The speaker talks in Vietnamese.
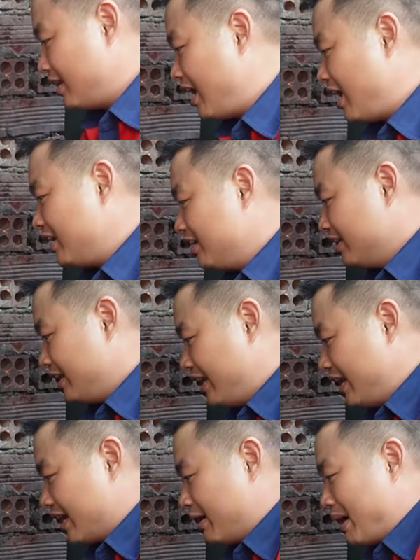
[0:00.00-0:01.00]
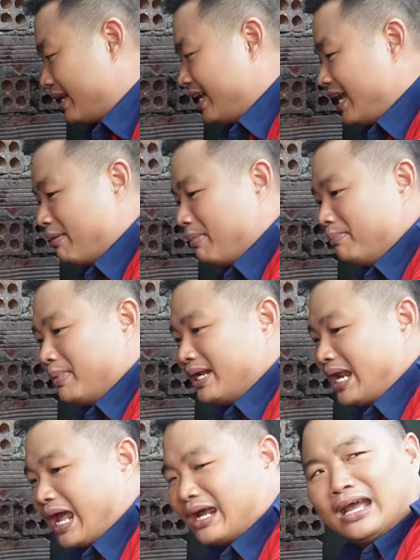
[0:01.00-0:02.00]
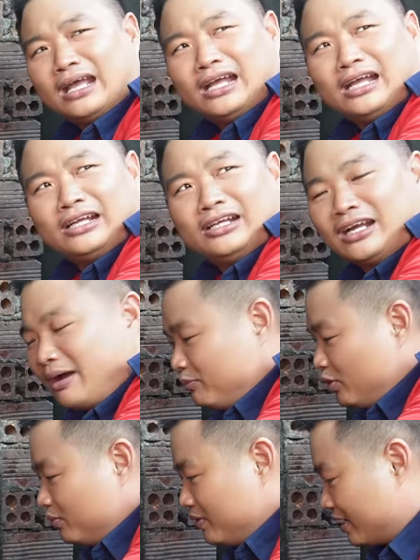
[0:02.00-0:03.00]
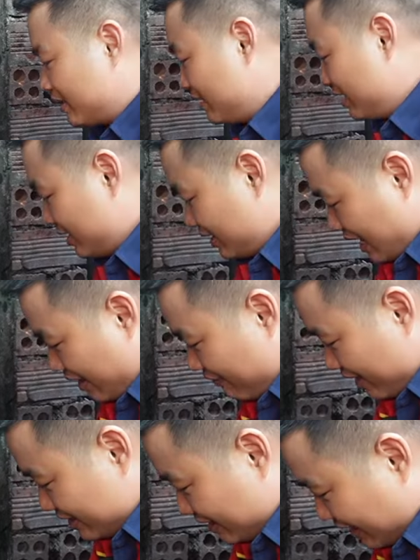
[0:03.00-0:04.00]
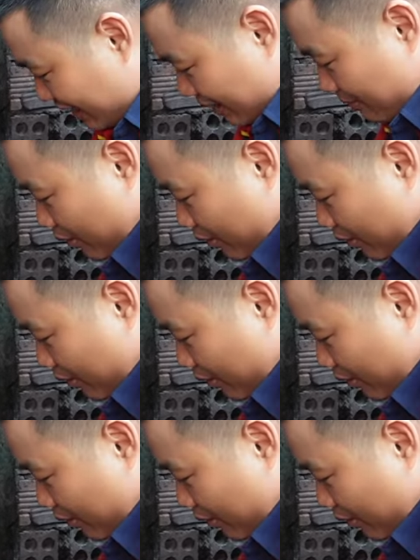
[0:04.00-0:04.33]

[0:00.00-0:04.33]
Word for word: Đó, thì các bạn thấy ở bên mình đang à, ngâm dung dịch để vệ sinh các cái